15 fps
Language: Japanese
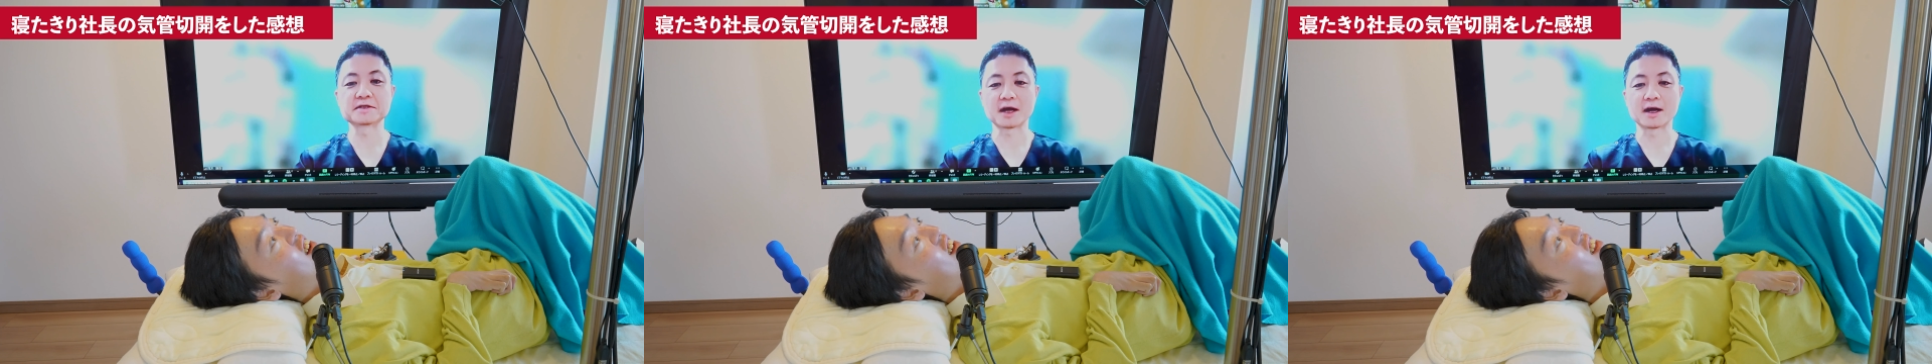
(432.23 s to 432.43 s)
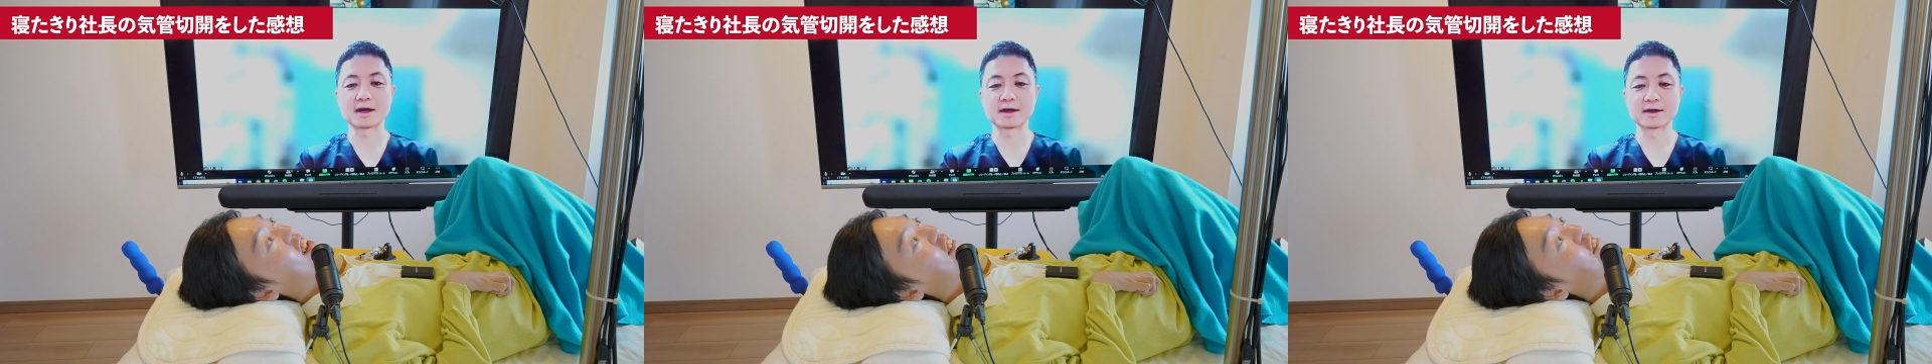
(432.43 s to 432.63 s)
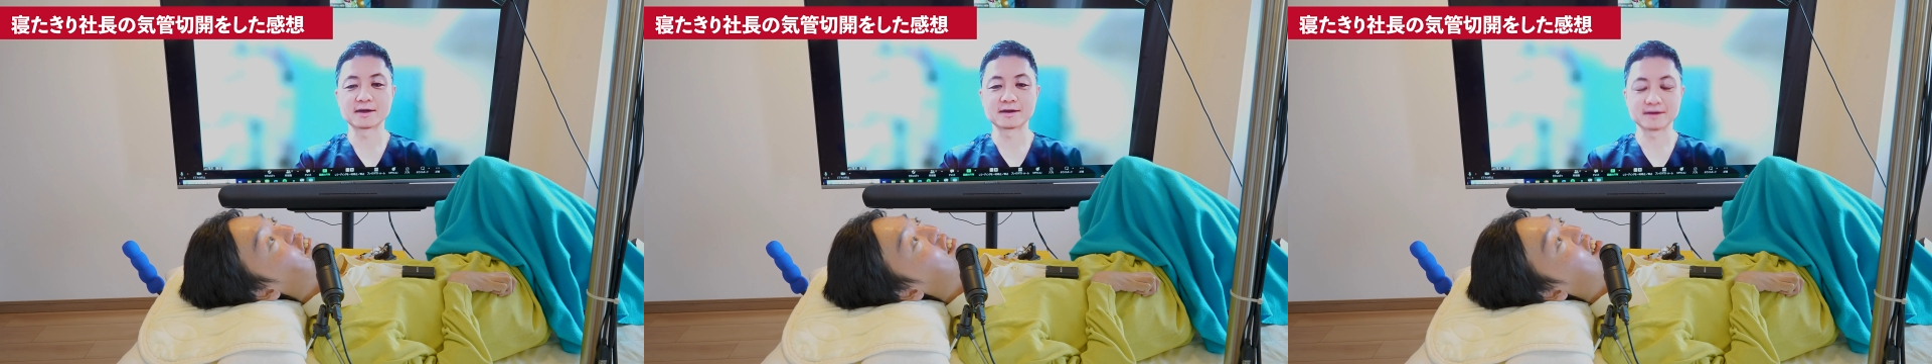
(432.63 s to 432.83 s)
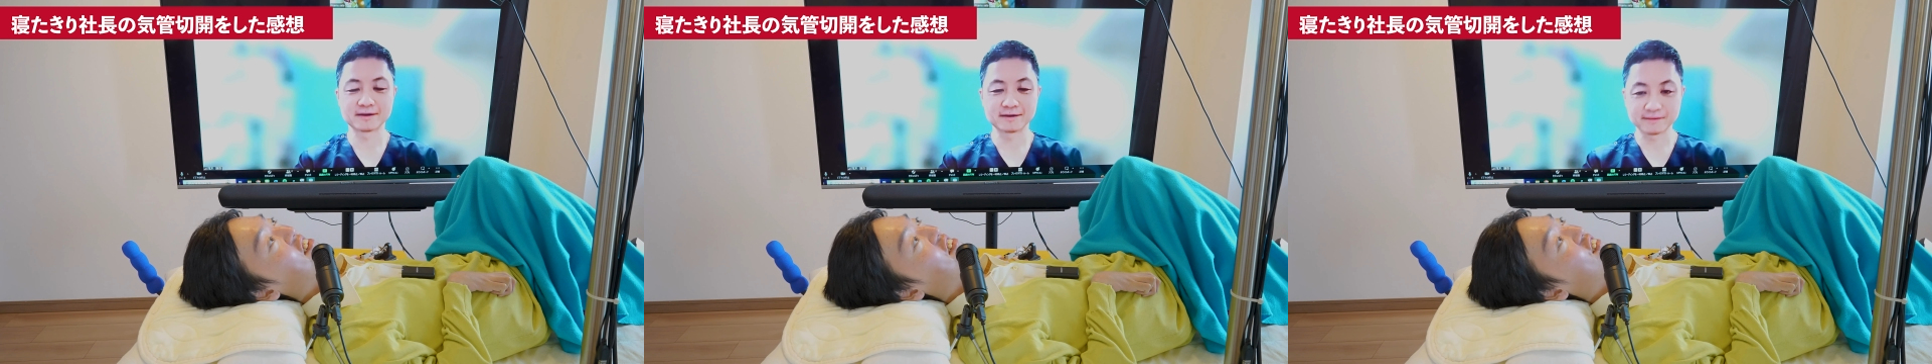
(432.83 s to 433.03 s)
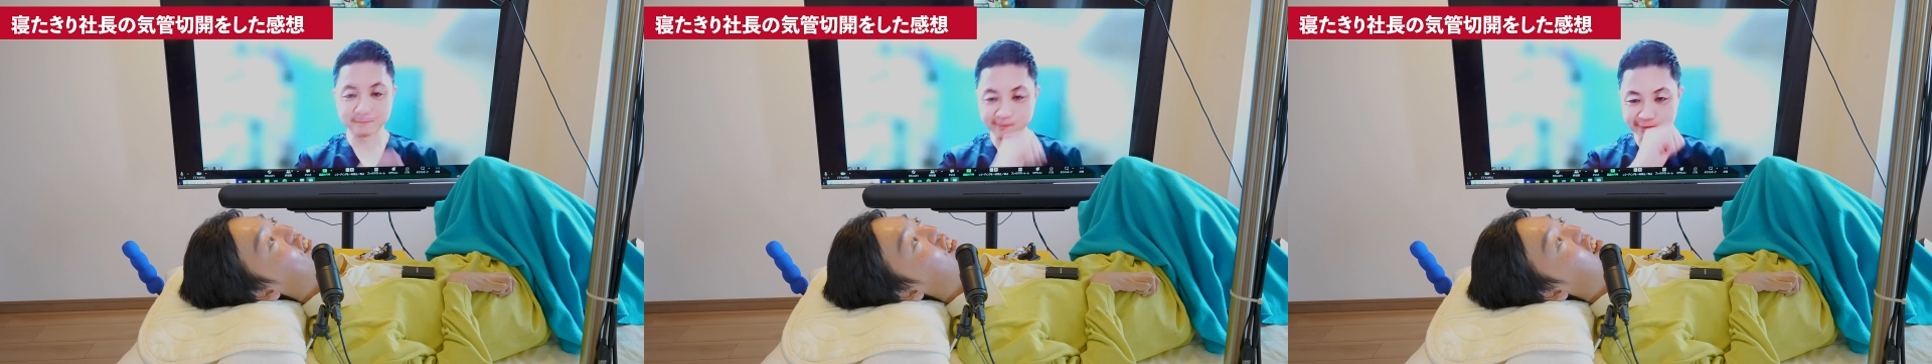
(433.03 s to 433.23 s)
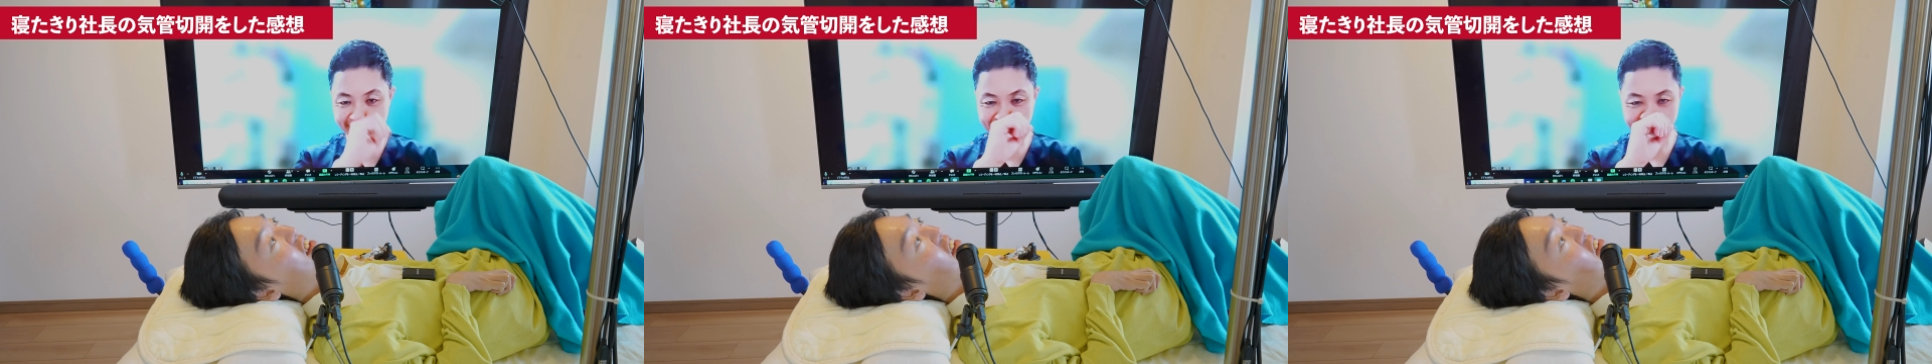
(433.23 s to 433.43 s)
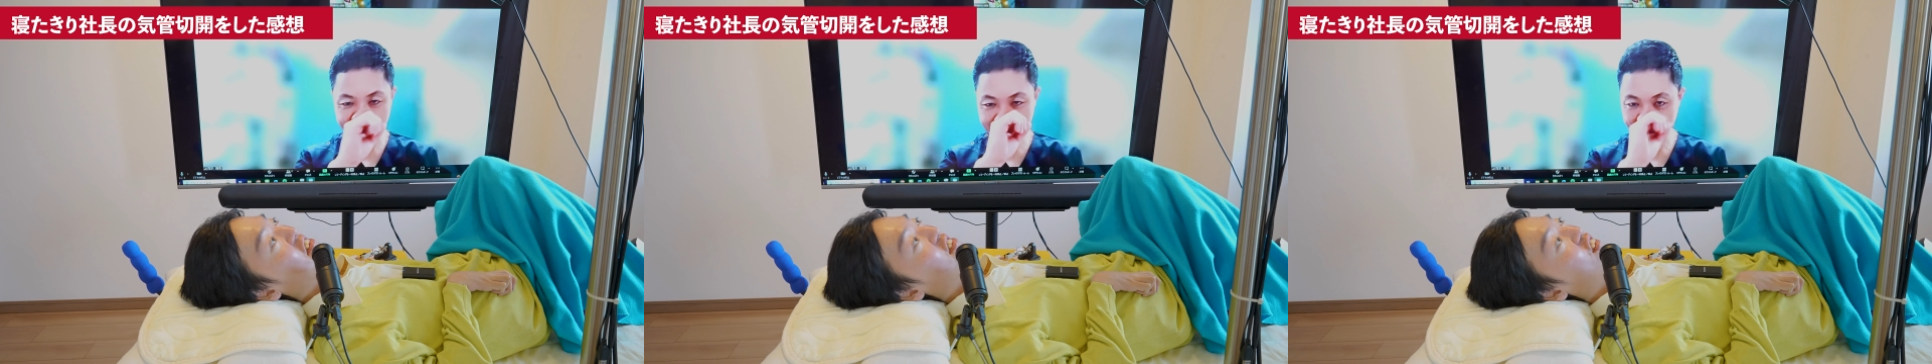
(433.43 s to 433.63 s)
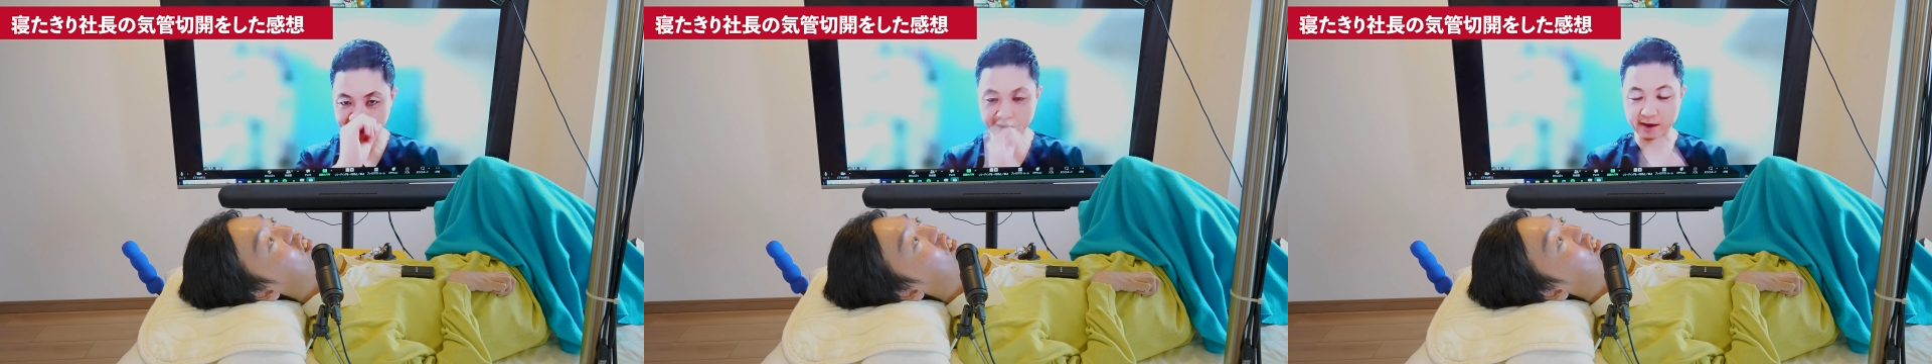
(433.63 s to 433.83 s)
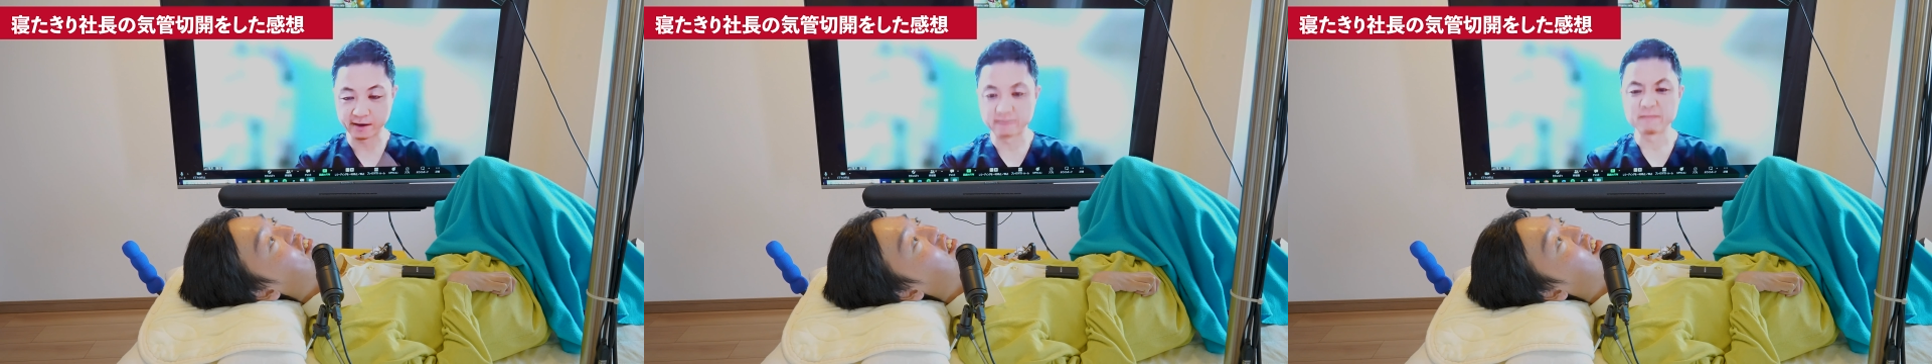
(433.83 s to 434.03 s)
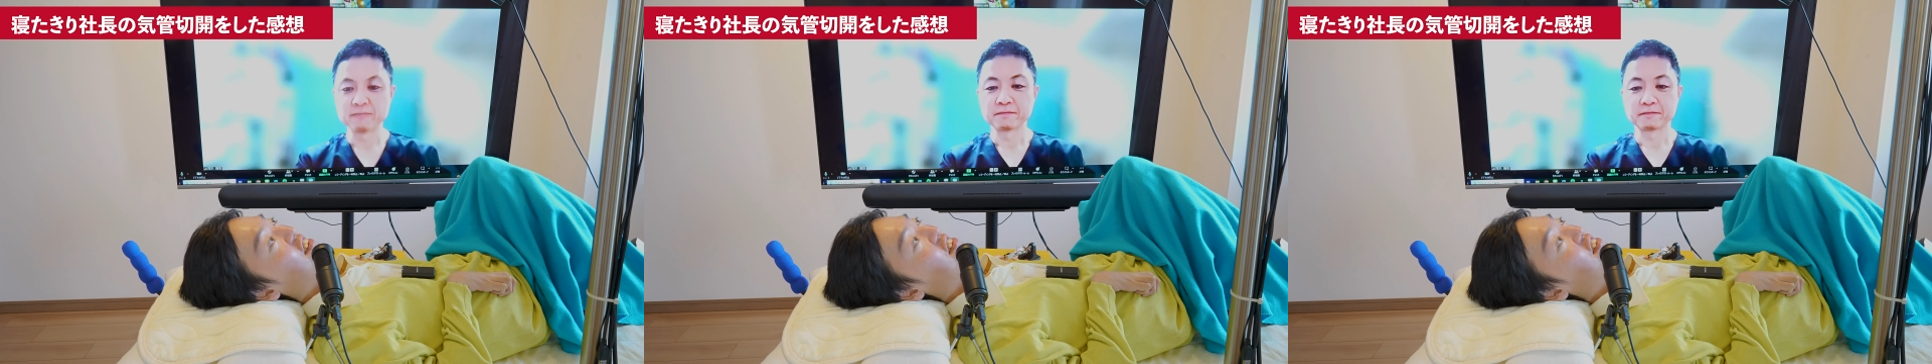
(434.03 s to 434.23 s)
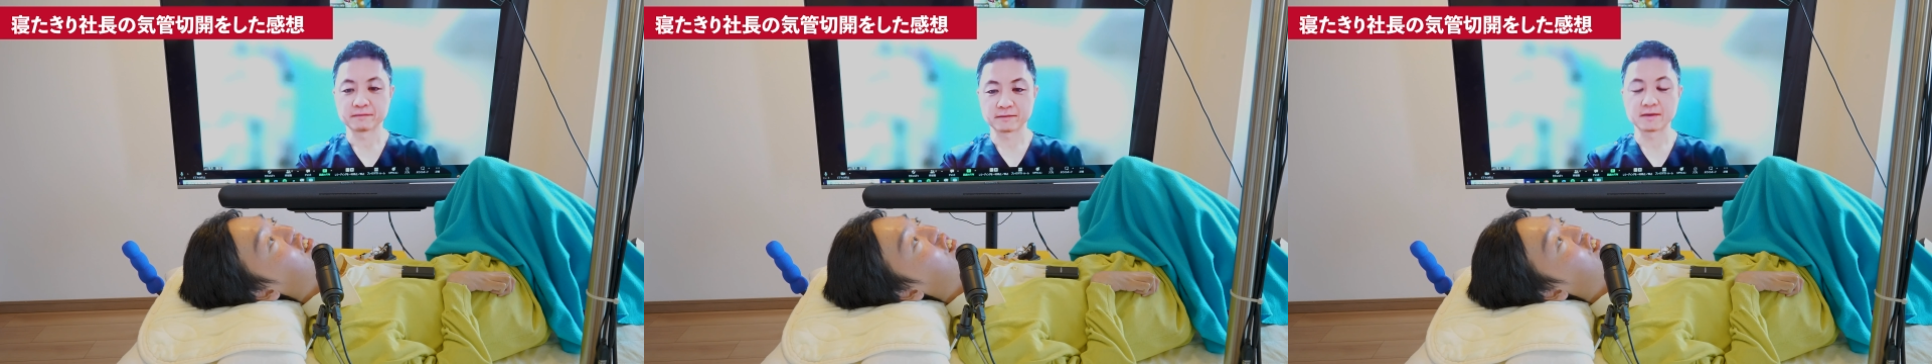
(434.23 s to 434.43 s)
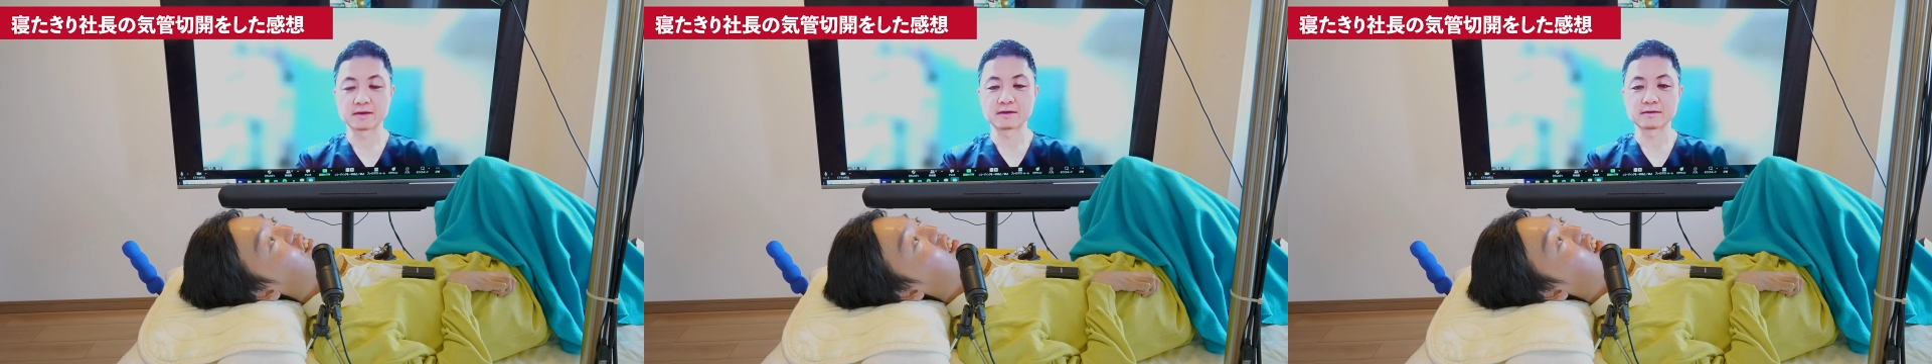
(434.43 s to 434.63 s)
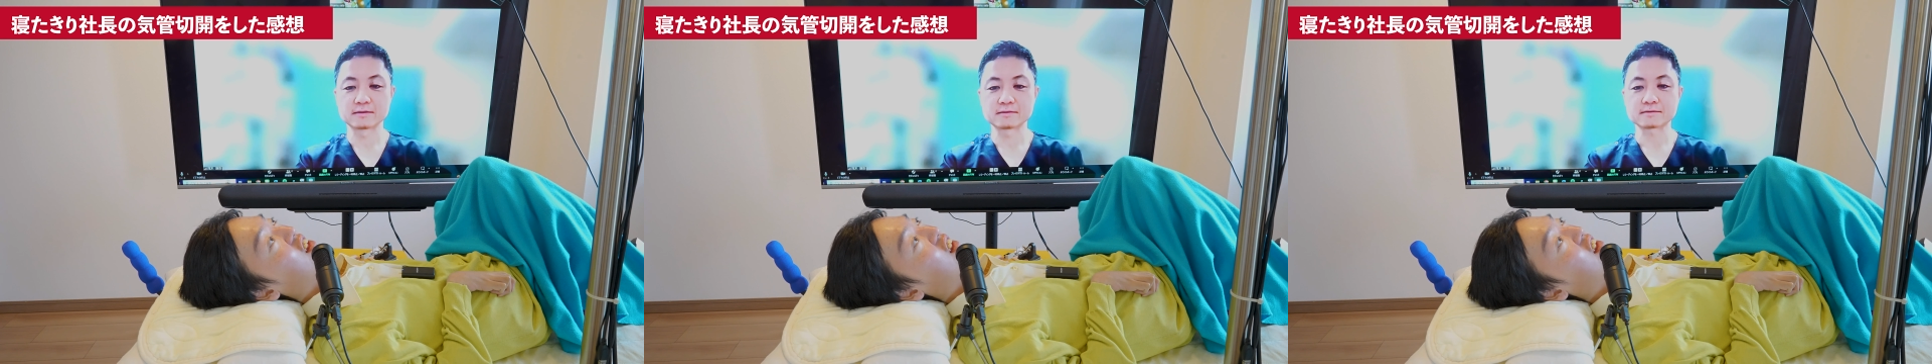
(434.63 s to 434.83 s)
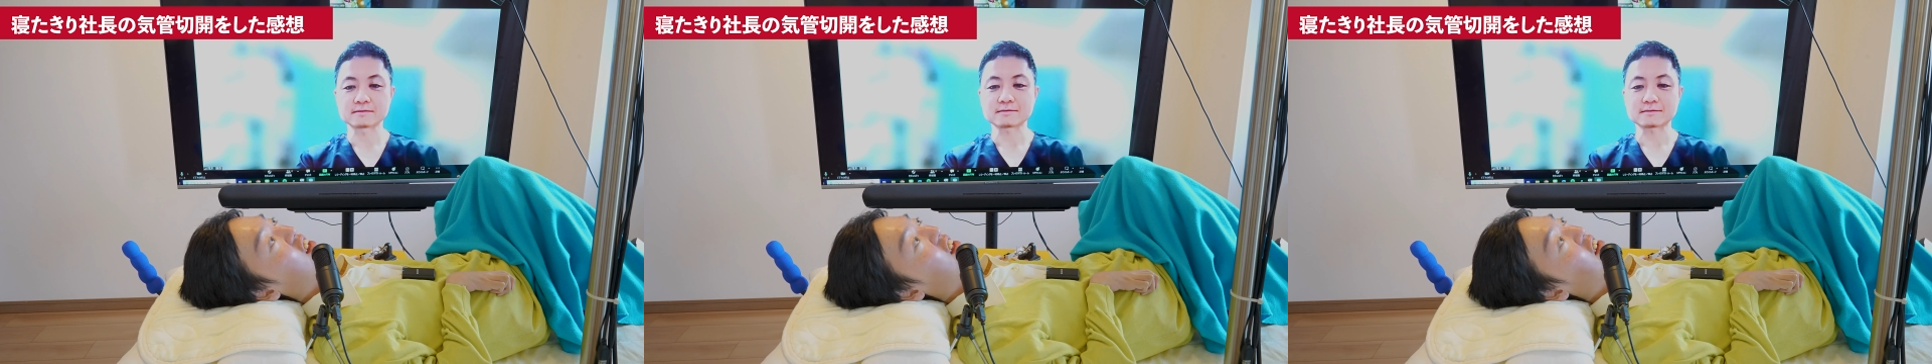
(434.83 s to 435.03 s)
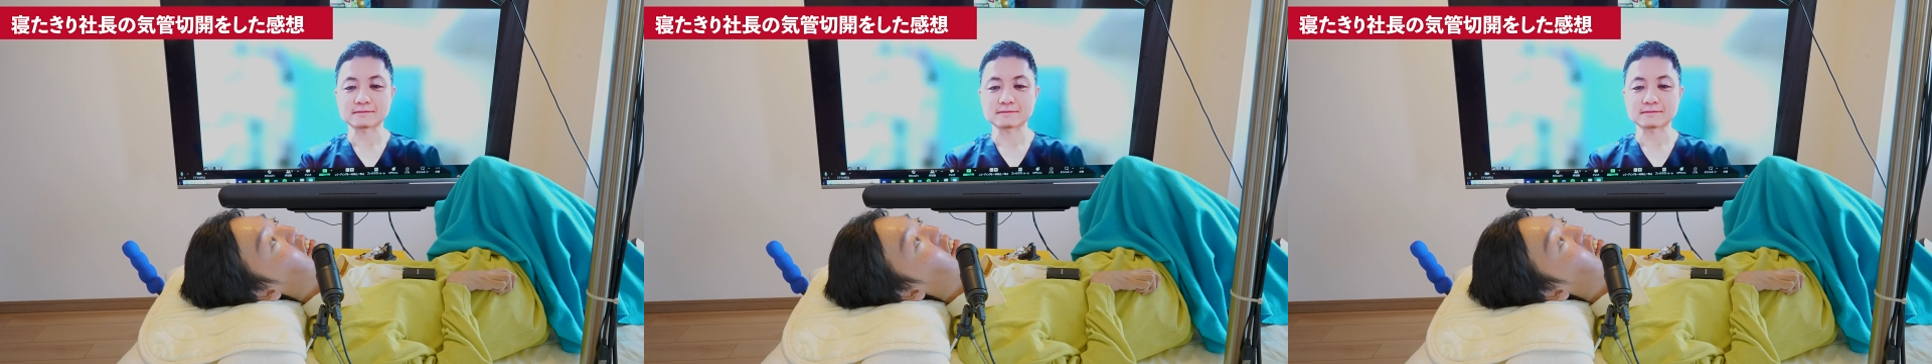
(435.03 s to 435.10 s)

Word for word: あやっぱりそそうですよね。